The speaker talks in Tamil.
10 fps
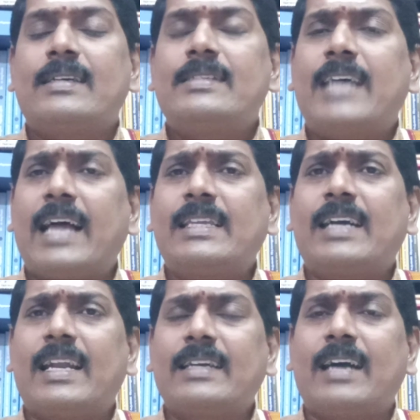ஜாதக
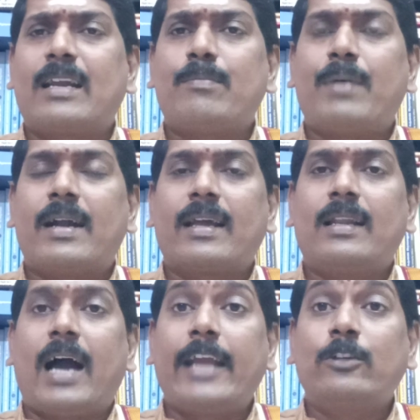அலங்கார பாடல்
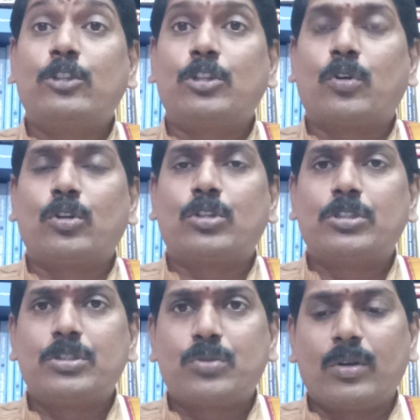ஐநூற்றி
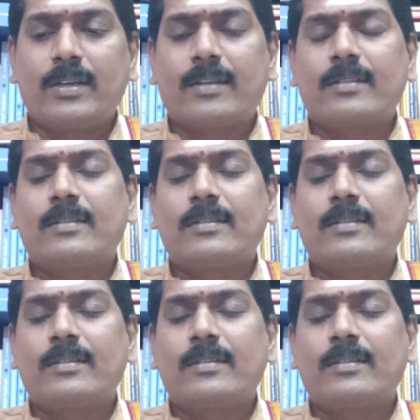தொண்ணூத்தஞ்சு சொல்கிறது